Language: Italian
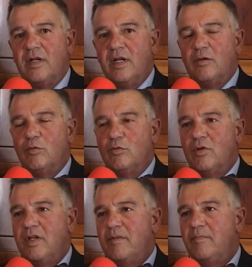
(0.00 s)
la
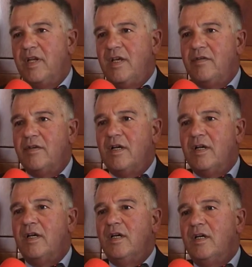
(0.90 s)
cultura
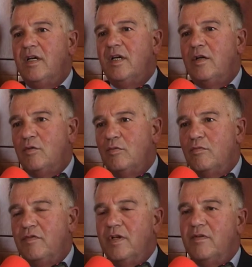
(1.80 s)
d'impresa eh, e con
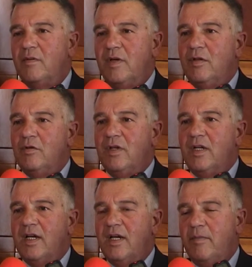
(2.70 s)
un finanziamento
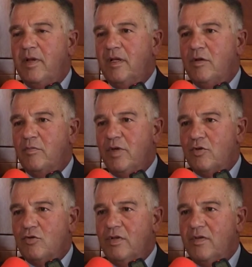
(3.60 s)
della Camera di
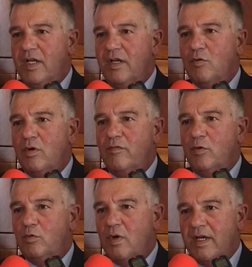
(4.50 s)
Commercio di Salerno ha
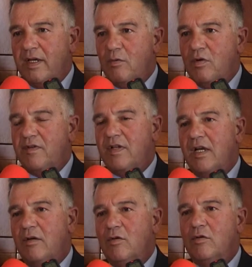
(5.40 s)
voluto anche
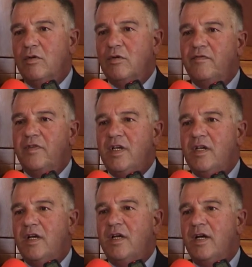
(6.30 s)
quest'anno
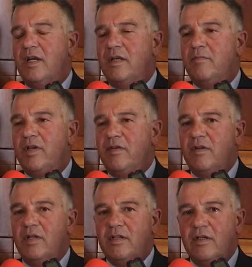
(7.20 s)
offrire alle
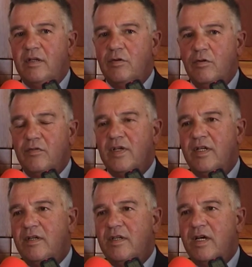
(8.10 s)
imprese del territorio
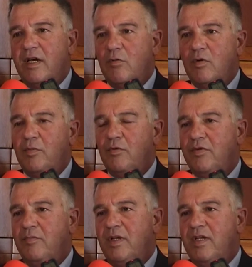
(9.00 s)
salernitano una
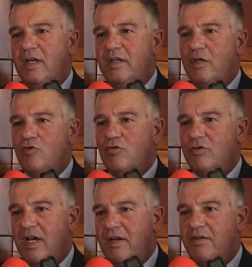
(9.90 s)
possibilità di
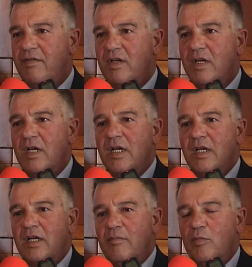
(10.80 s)
aggiornarsi
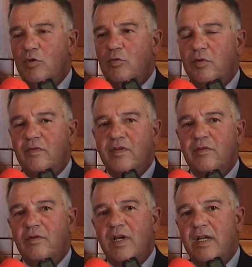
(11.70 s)
in modo
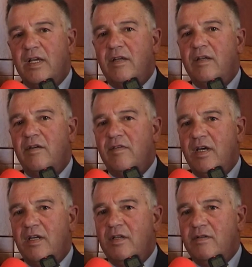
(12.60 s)
professionale nei
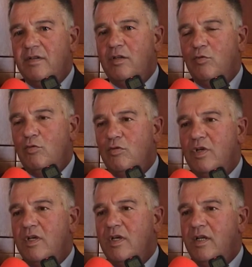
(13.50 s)
vari
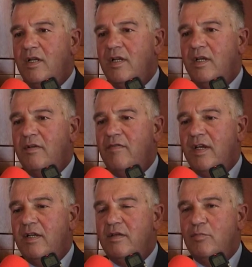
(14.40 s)
settori e nelle
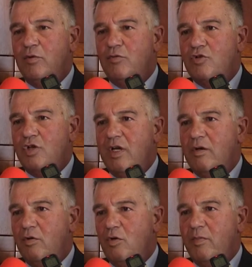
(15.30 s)
varie tipologie
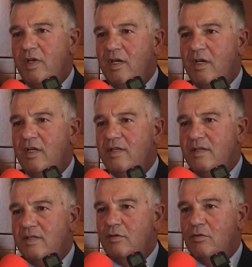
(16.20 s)
economiche che
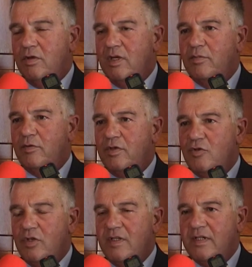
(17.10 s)
insistono nella
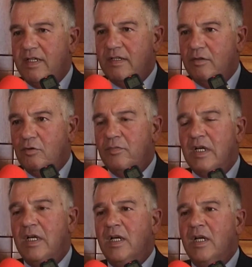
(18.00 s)
provincia di Salerno.
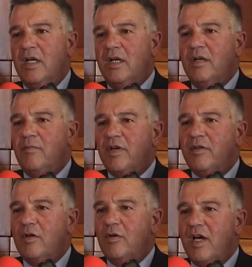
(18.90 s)
In
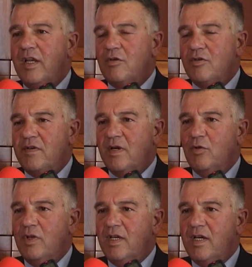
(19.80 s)
particolare ci
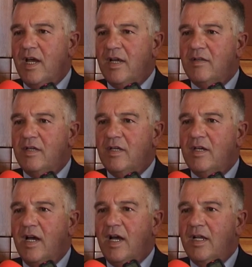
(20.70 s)
siamo
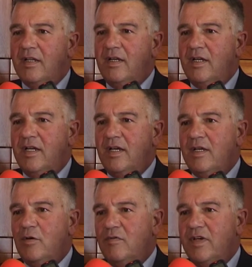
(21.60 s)
dedicati a delle
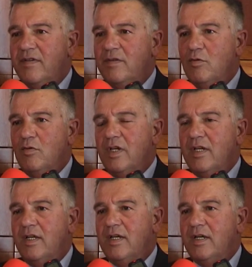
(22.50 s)
innovazioni
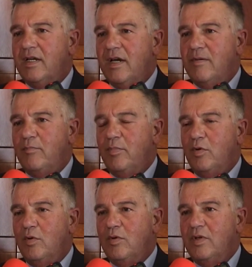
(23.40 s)
nel
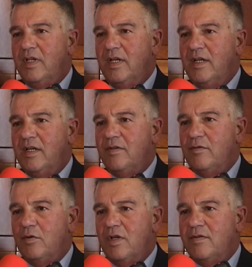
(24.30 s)
campo della
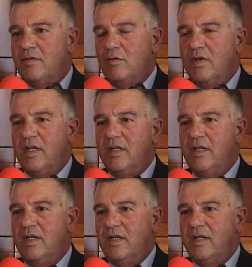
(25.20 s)
ristorazione
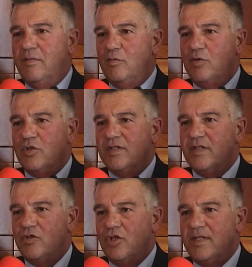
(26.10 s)
del, dei pubblici
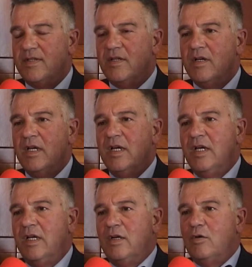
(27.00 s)
esercizi
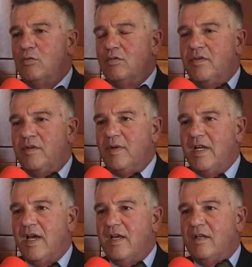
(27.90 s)
con dei
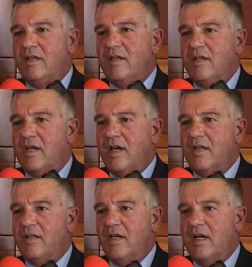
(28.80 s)
seminari
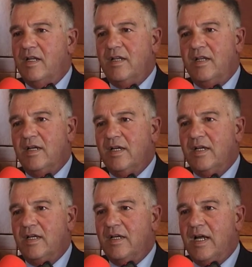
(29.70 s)
dedicati
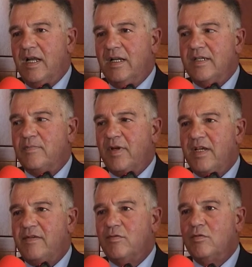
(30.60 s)
al,
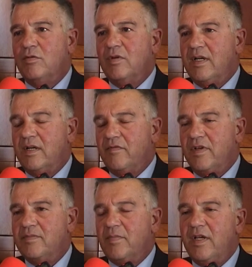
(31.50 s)
all'espresso, al caffè
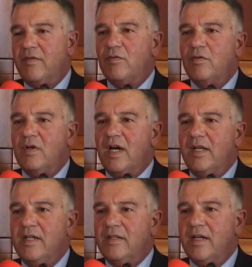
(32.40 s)
espresso,
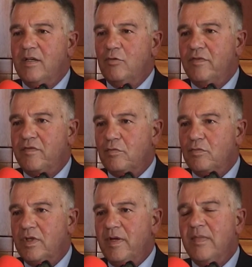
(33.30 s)
all'intaglio di
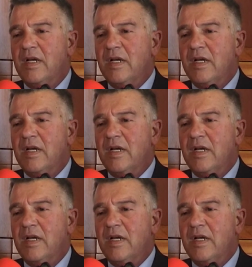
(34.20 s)
frutta.